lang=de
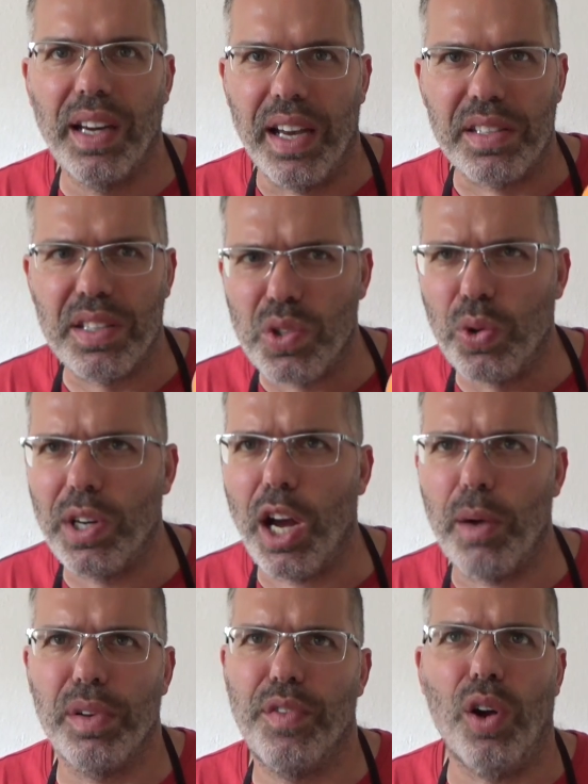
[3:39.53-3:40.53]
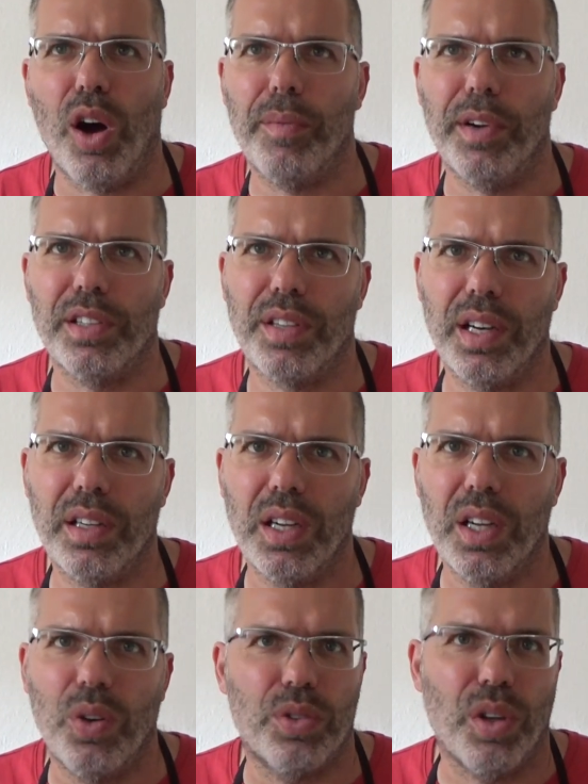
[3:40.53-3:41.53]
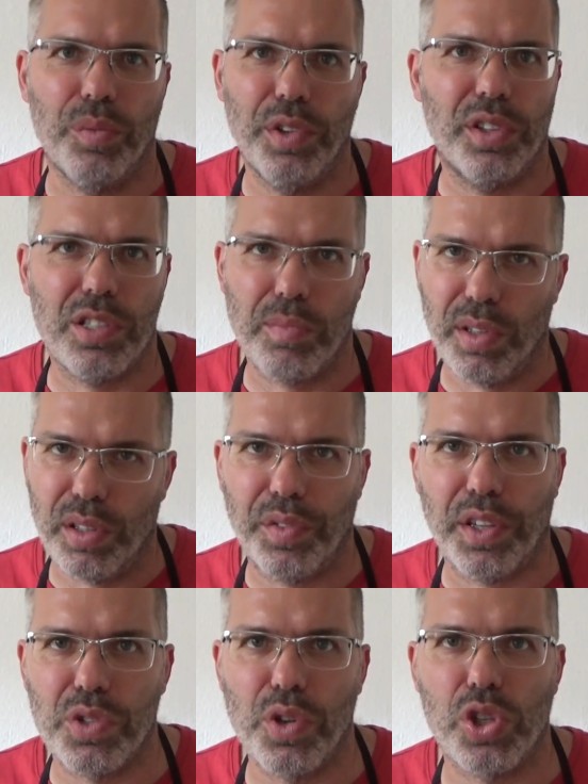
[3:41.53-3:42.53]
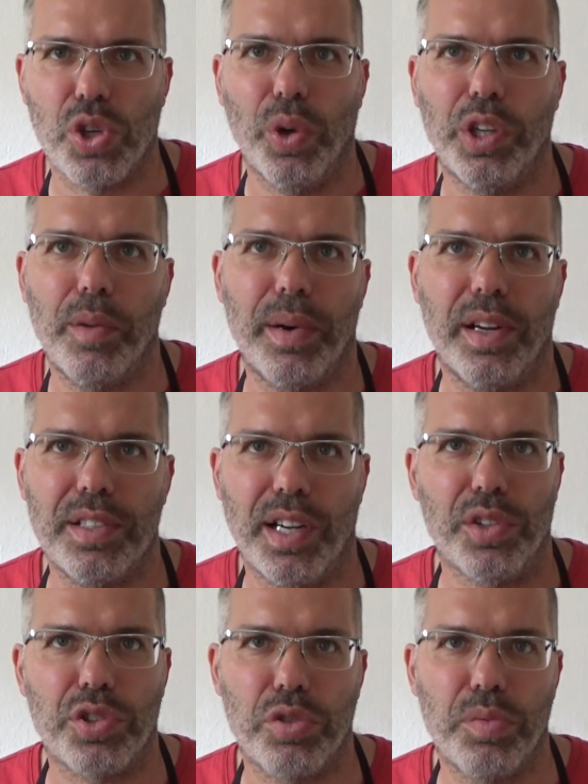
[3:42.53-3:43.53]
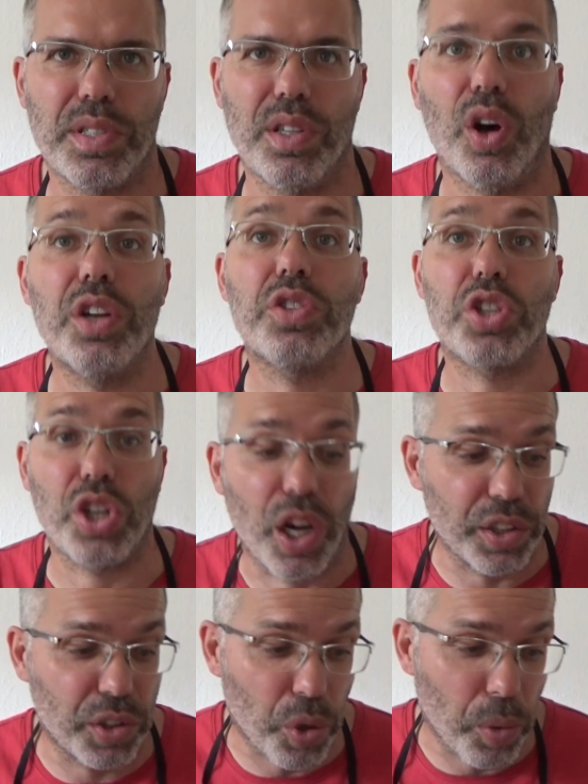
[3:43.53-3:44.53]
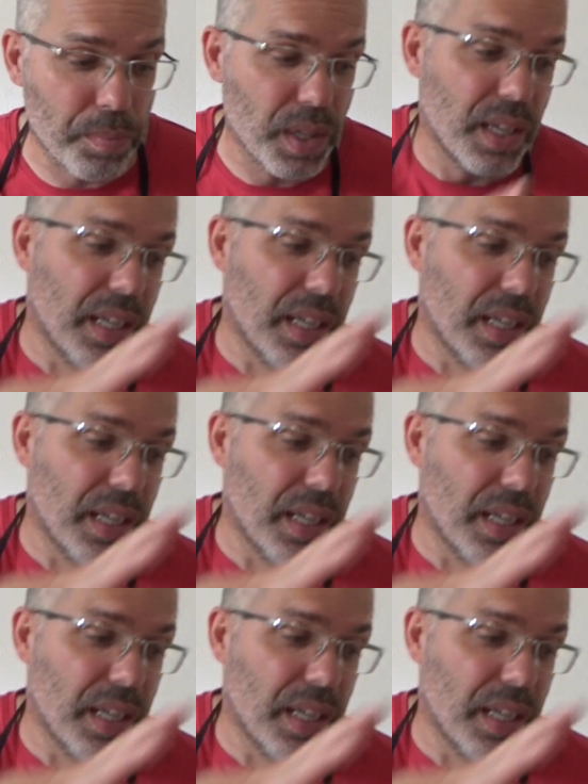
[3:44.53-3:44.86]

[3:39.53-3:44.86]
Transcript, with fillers: Es ist unglaublich viel Arbeit drin und dann wird das im Endeffekt zu einem Schleuderpreis rausgeschmissen. Also schade drum.